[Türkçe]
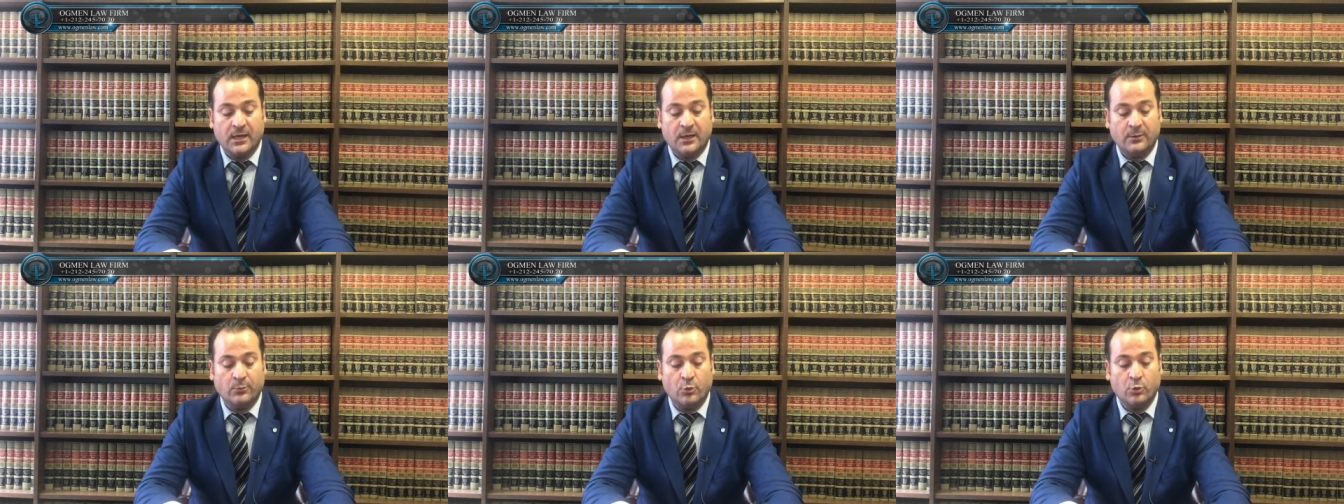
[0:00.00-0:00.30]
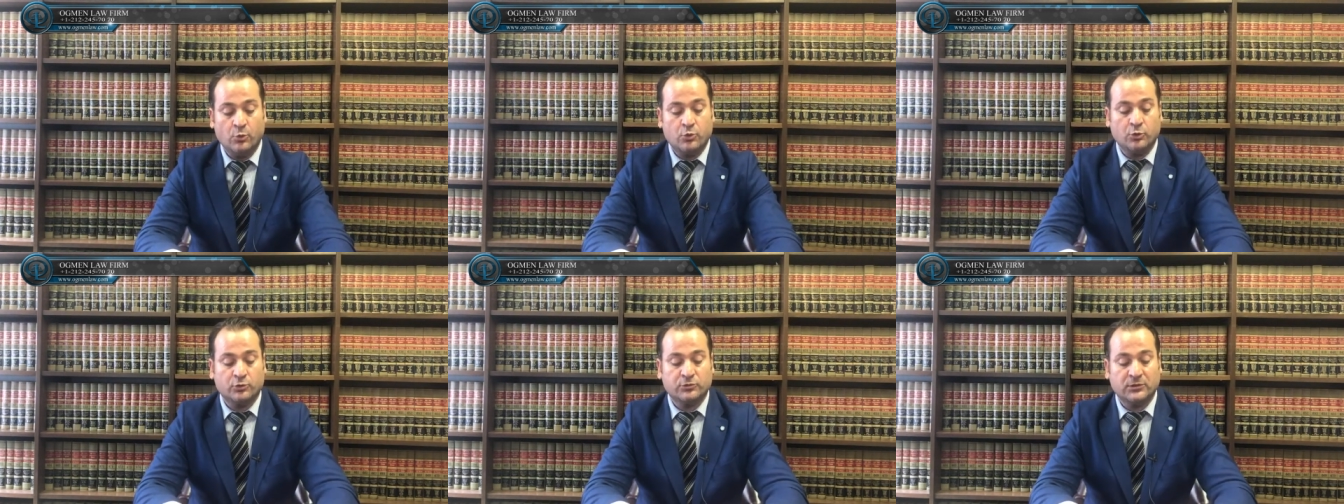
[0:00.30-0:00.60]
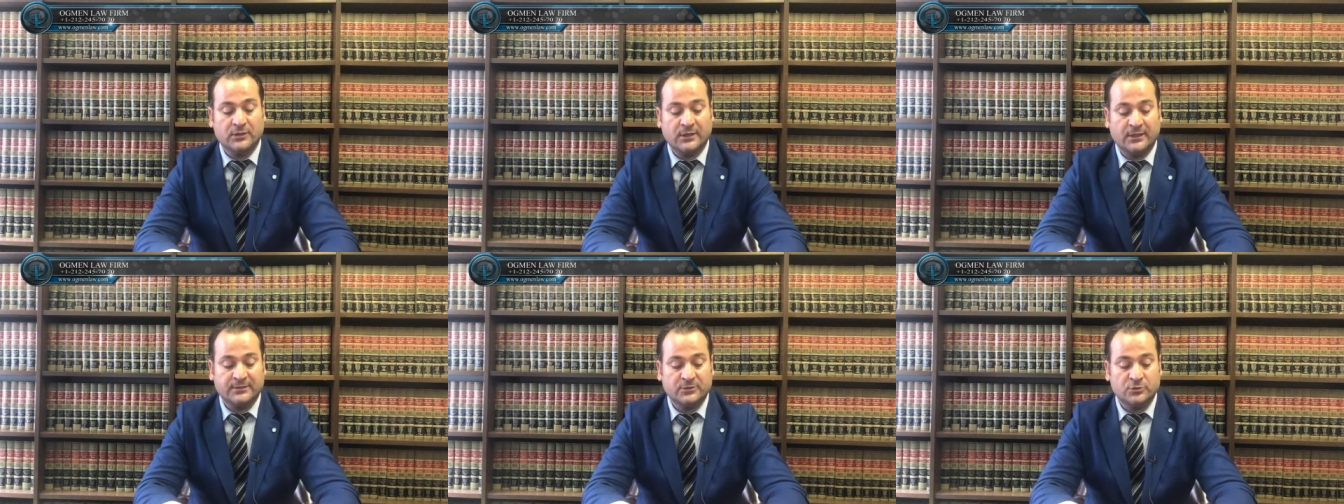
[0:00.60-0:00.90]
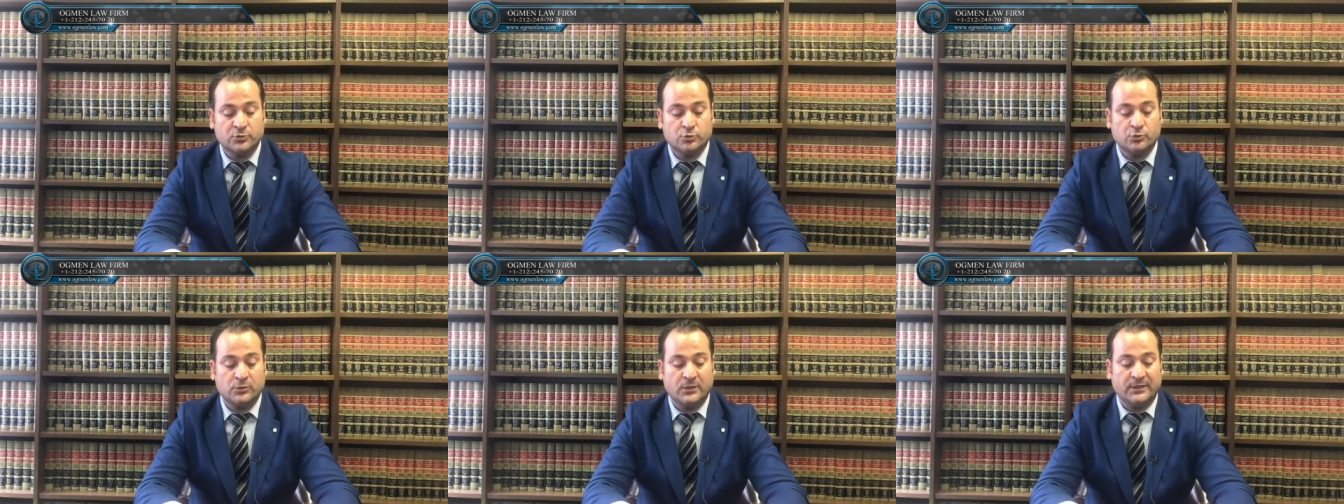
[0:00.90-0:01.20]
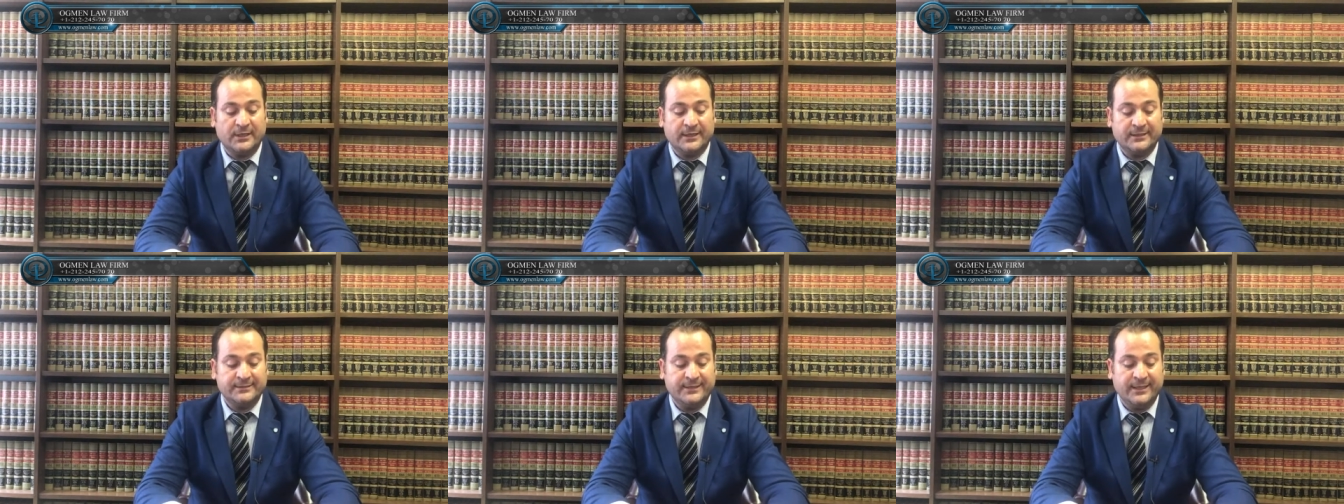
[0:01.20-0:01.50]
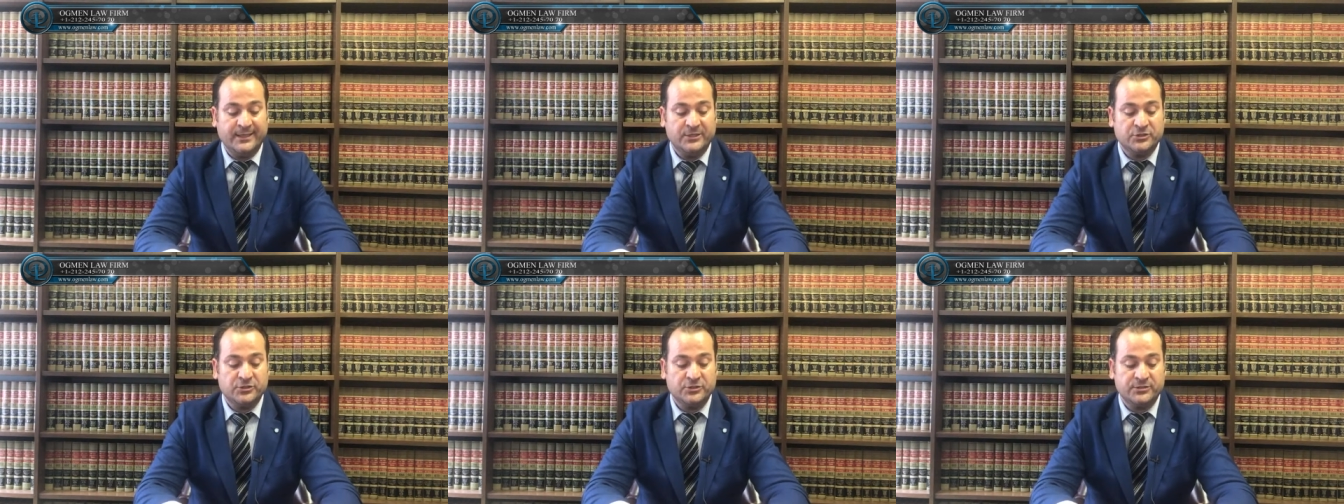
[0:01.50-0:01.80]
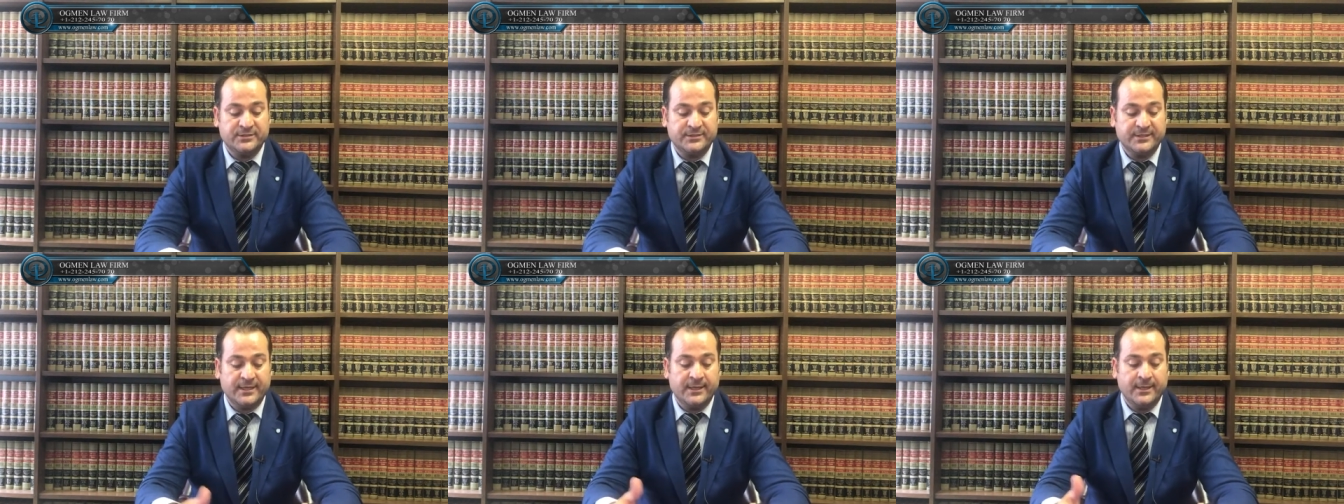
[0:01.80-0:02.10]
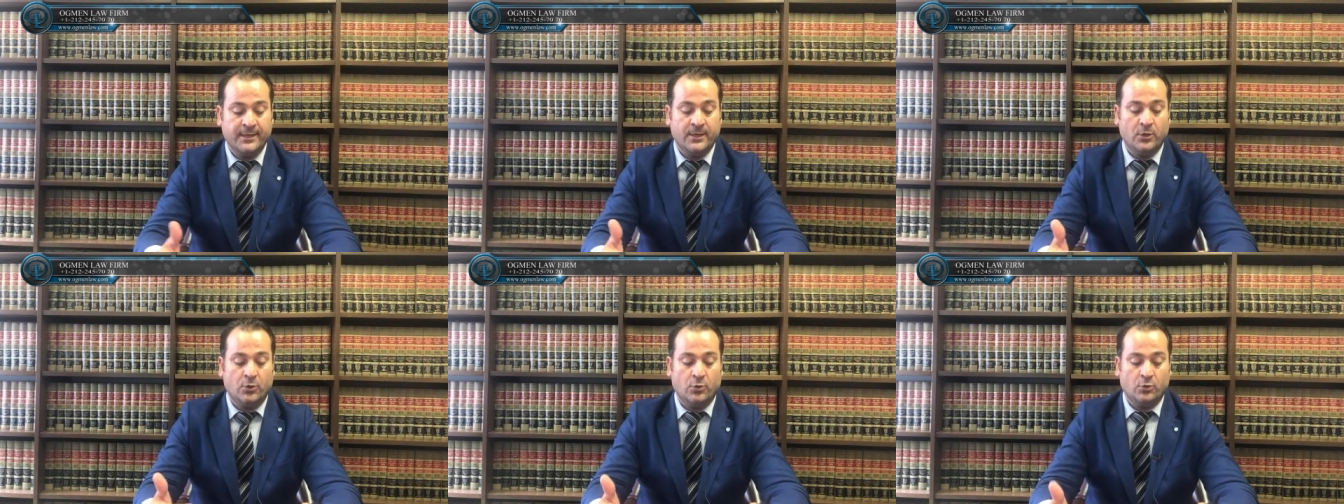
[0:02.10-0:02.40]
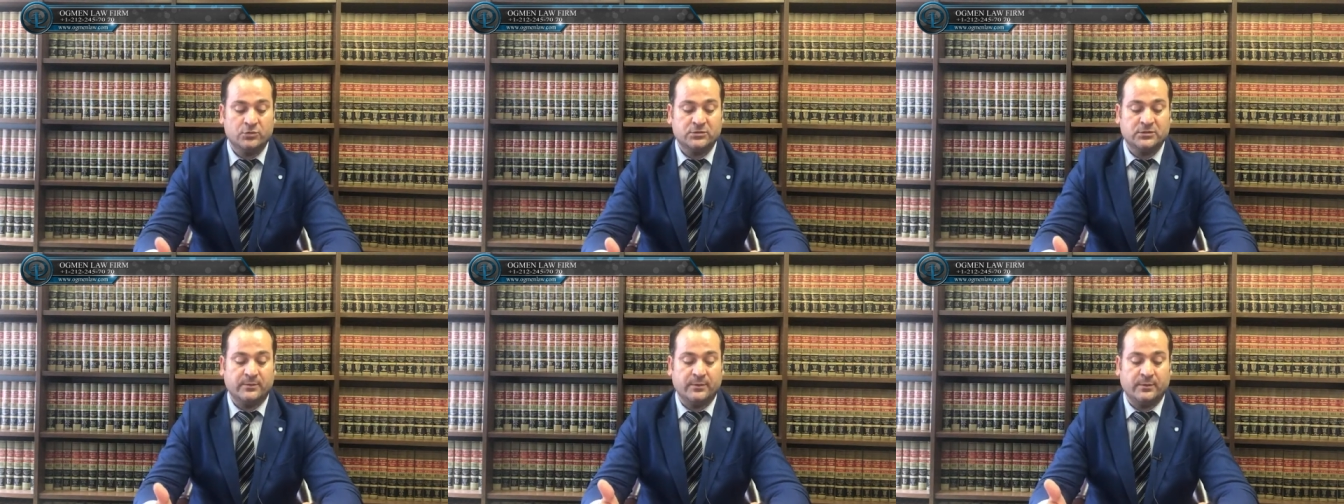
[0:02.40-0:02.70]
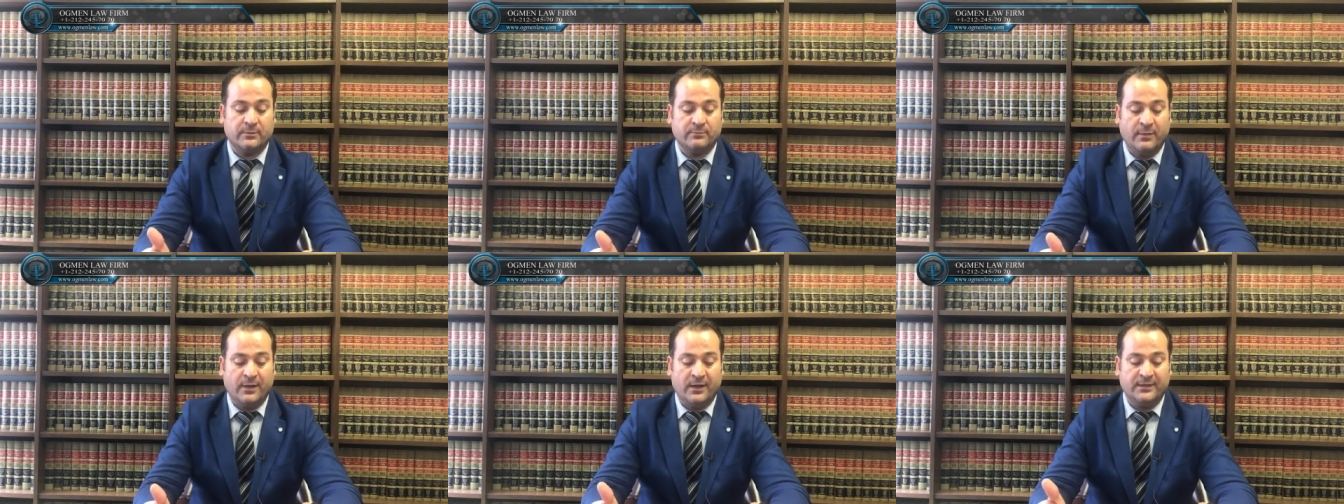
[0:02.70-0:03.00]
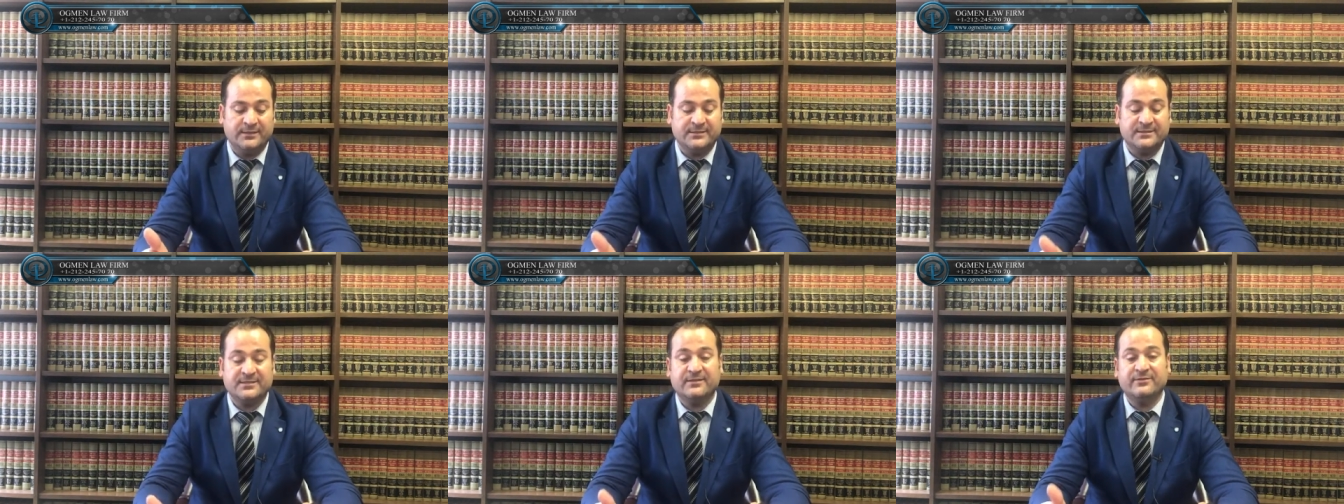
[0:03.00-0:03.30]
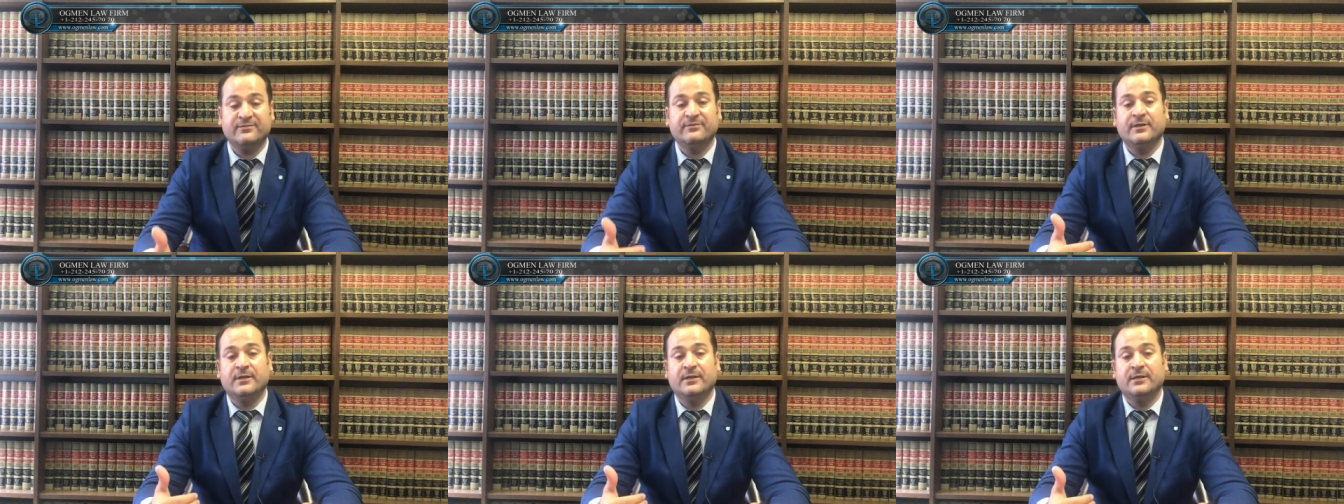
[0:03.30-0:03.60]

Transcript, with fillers: Ama o kotalarda süreler değişirse o zaman maalesef